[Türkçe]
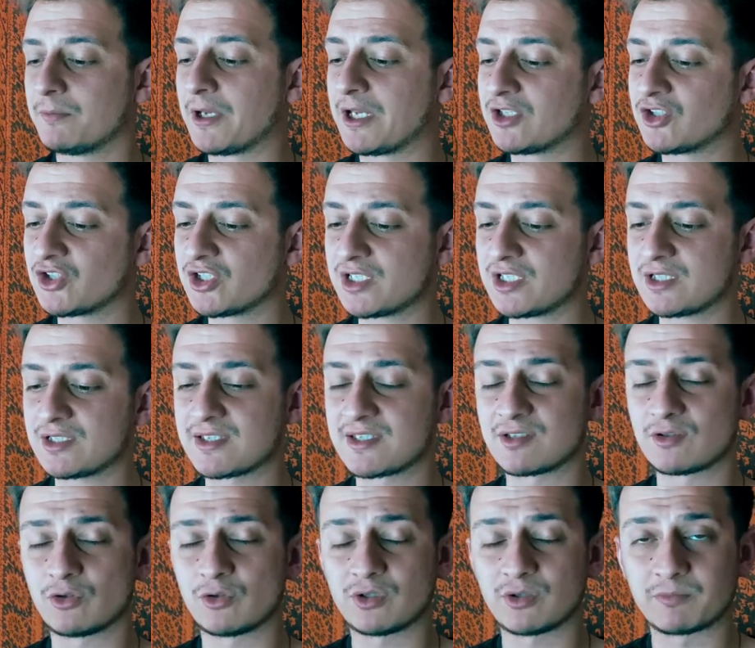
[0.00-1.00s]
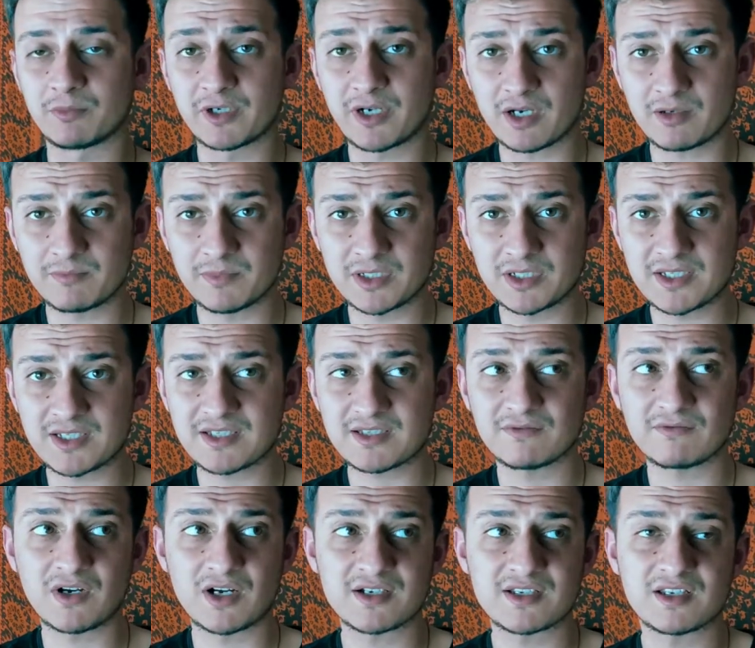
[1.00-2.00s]
pencerenizin önüne
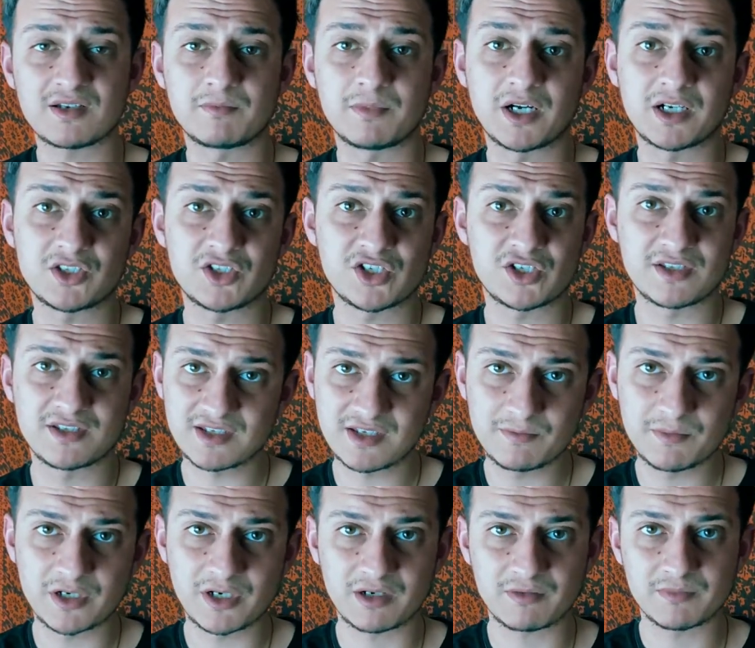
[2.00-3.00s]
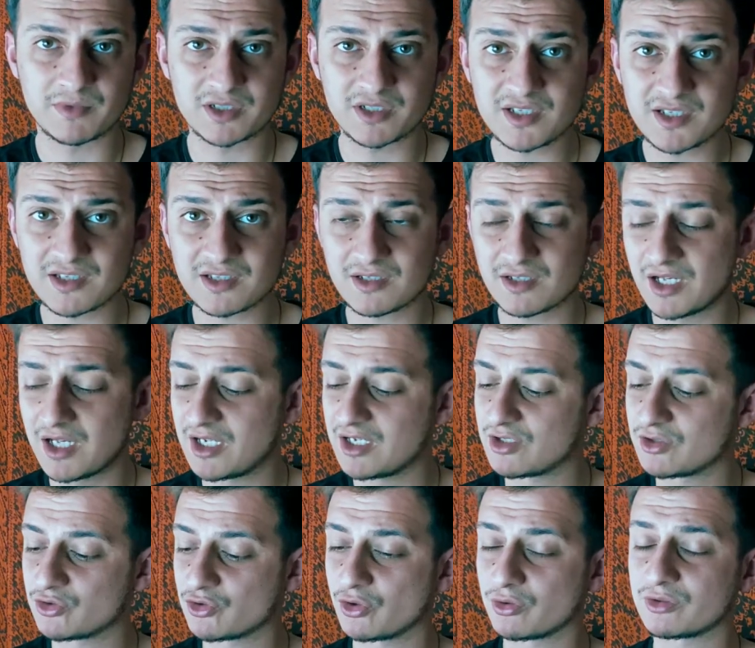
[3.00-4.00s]
bırakmanız, varsa bahçenize bırakmanız
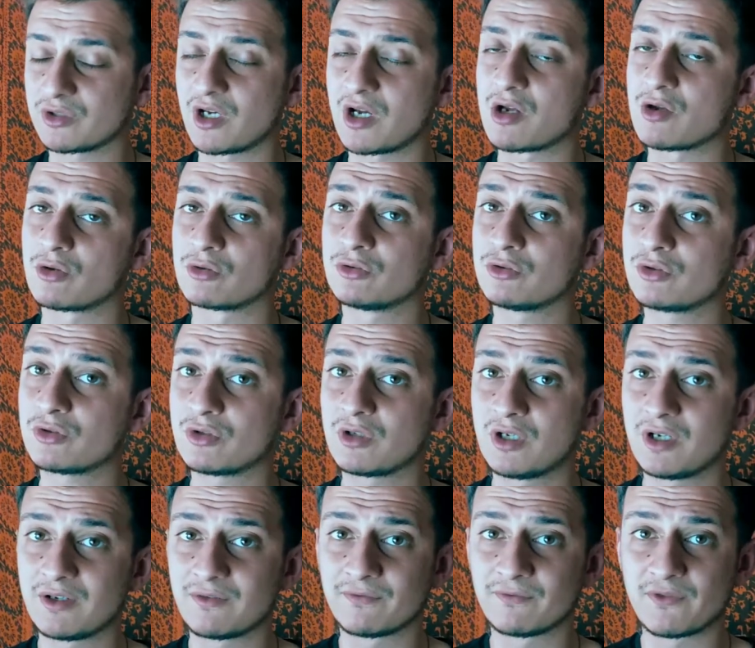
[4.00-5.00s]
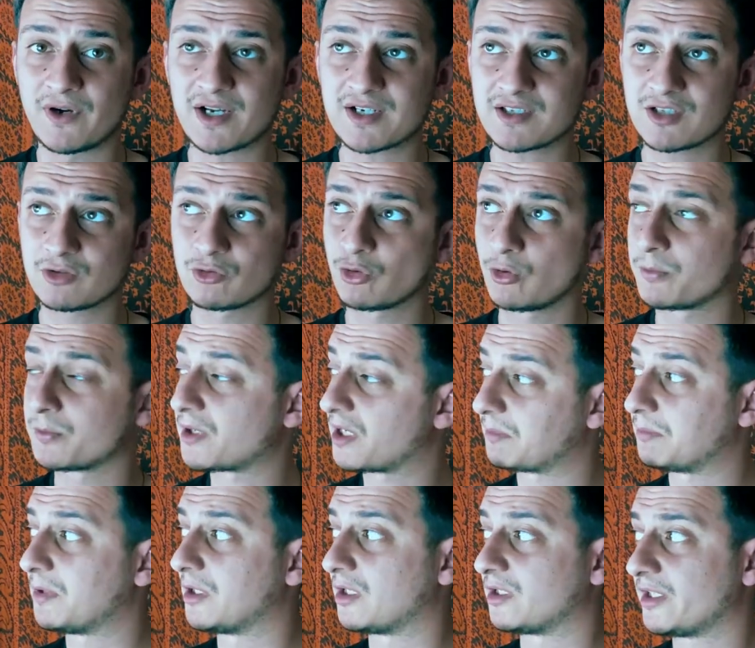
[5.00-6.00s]
çok daha iyi olur. Varsa
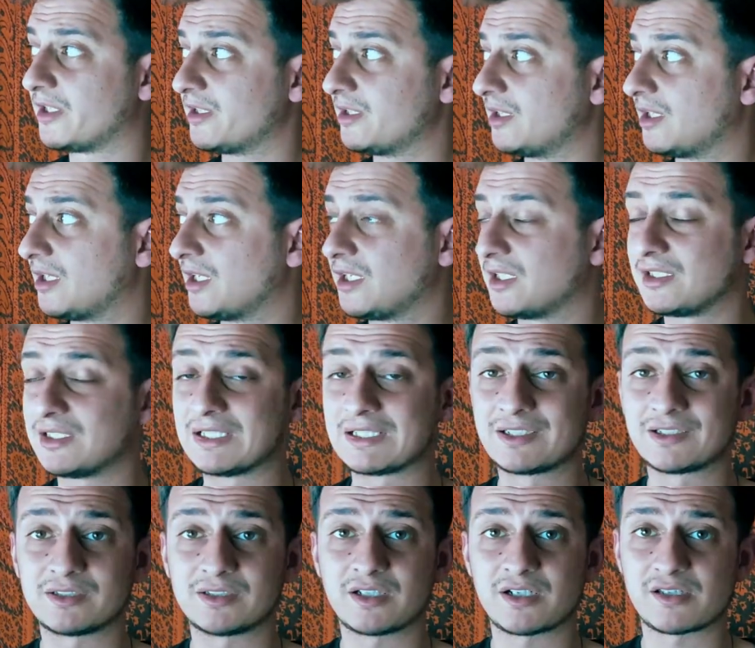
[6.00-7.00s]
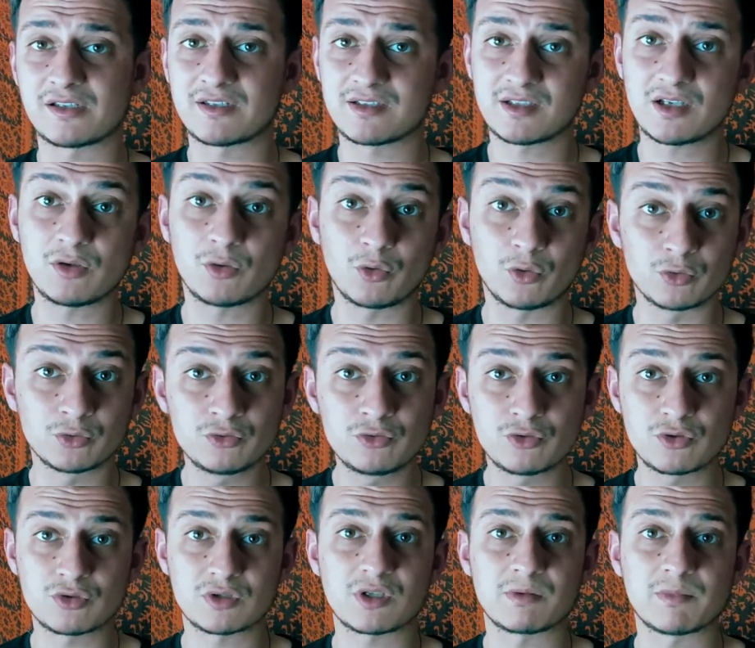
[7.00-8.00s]
toprak bir alan yakınlarınızda onun
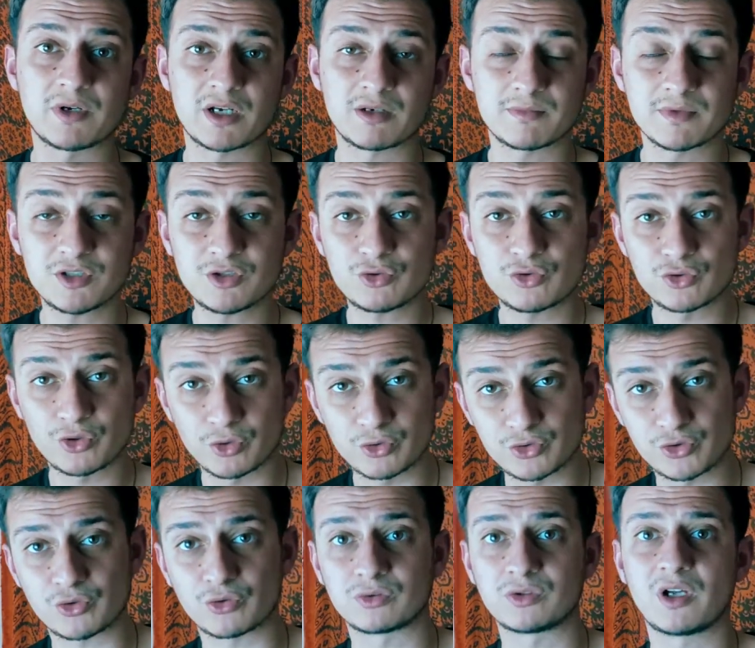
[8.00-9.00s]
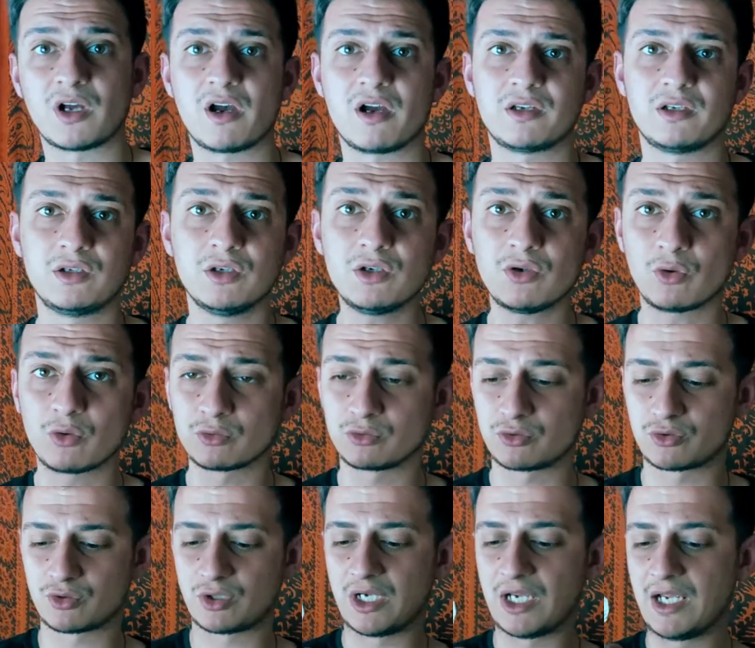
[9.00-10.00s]
üstüne bırakmanız çok çok daha iyi
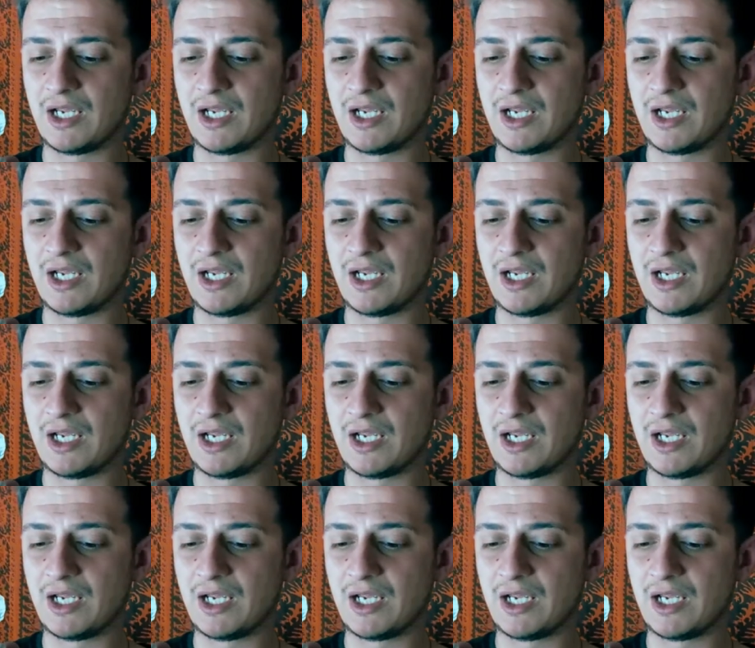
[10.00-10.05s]
olur.